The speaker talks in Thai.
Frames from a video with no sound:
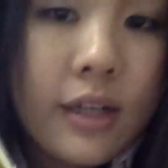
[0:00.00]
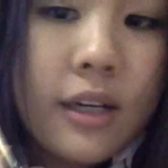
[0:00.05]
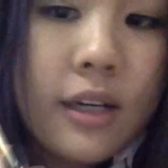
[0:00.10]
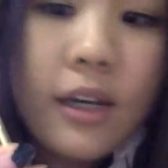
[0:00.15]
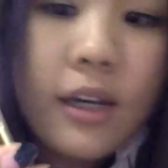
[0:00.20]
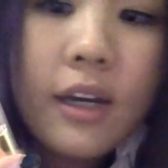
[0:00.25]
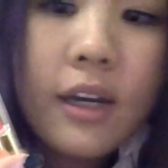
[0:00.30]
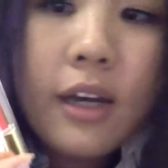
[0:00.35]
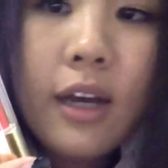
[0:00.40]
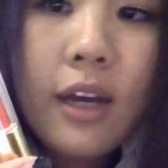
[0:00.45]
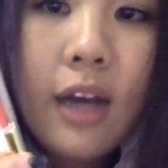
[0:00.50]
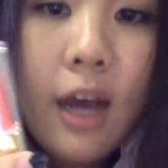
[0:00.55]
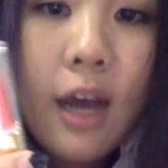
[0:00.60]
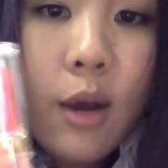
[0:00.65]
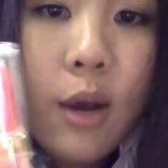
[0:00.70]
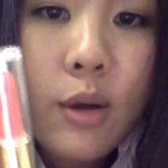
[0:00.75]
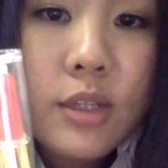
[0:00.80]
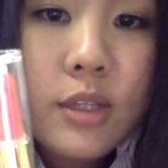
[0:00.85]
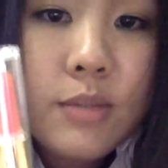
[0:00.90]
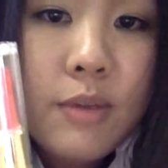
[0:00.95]
1
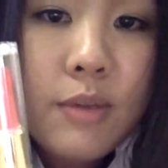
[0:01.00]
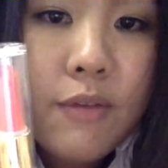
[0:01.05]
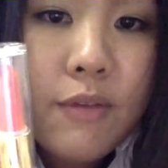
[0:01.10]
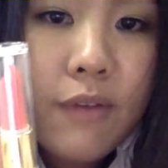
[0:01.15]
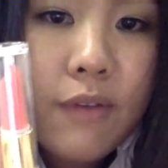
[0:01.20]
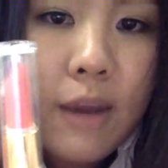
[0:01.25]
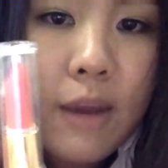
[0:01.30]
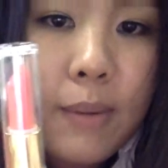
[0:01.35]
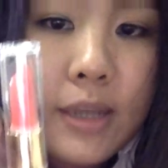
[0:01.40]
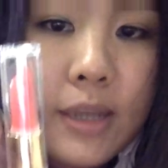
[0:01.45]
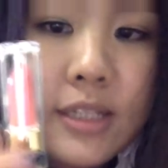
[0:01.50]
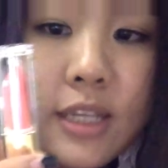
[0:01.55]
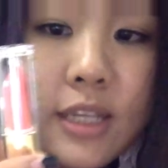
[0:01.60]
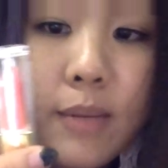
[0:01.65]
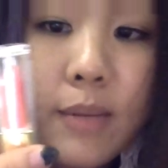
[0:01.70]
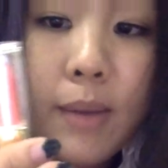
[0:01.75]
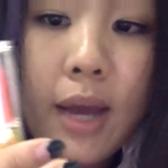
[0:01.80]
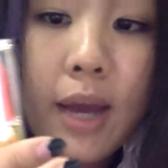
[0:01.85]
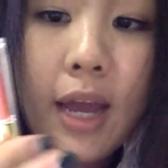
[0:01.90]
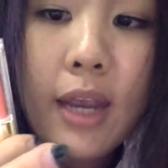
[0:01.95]
เขาก็จะมีฝาพลาสติ
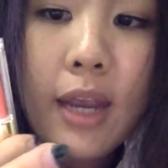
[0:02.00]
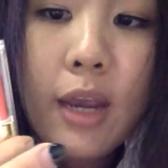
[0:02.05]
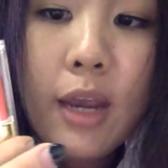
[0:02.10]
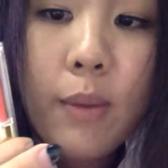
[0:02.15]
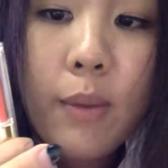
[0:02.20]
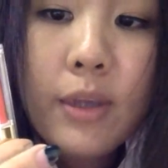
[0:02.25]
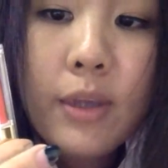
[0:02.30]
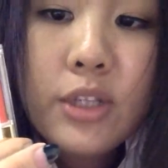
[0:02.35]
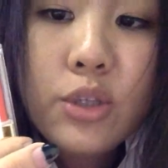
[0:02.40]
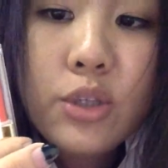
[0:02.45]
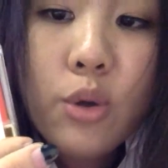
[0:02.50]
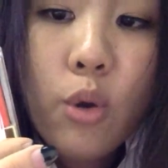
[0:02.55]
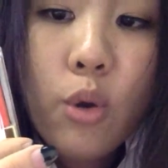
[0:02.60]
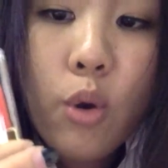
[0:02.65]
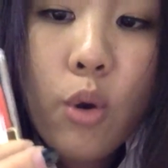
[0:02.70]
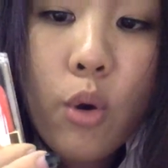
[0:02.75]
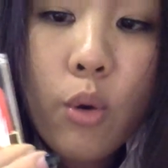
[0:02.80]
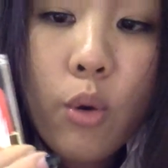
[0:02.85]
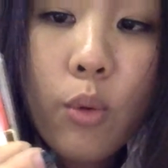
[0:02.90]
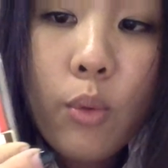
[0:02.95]
กมาให้เอาไว้โช
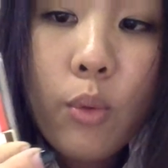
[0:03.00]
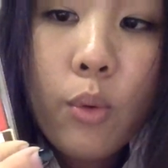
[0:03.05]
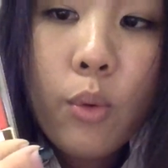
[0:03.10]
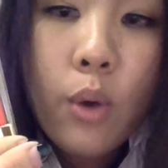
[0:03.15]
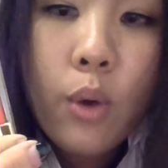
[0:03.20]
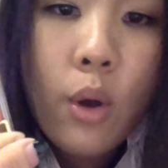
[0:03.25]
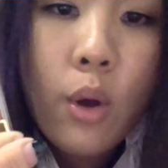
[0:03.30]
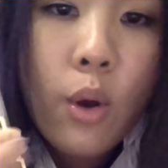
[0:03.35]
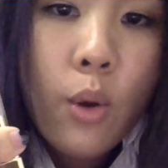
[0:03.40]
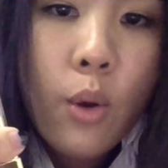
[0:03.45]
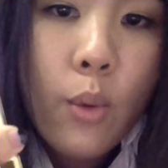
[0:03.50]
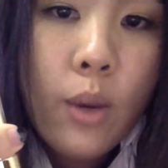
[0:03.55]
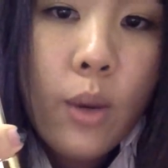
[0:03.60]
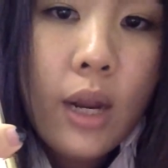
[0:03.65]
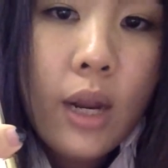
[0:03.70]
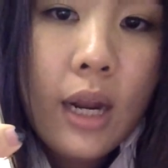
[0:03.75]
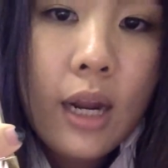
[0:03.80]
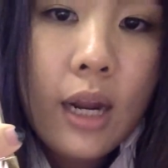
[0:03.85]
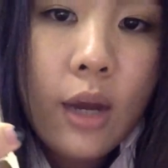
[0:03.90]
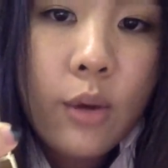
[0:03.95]
ว์เว
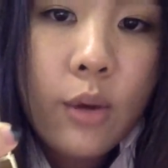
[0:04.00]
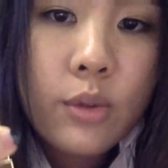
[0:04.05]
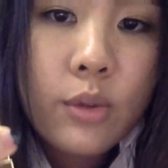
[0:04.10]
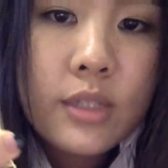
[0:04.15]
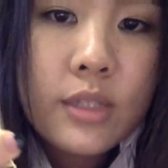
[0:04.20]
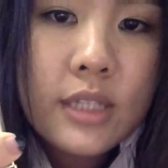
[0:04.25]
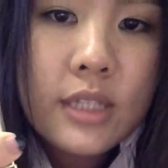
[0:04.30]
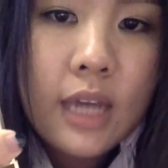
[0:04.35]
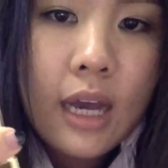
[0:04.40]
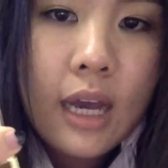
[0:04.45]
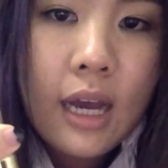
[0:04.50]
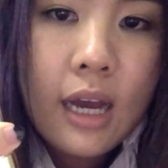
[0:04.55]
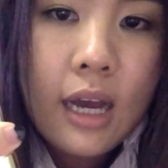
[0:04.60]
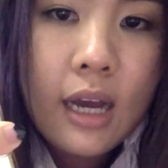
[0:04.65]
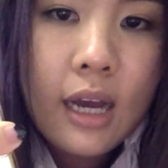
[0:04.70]
ลาเราจะ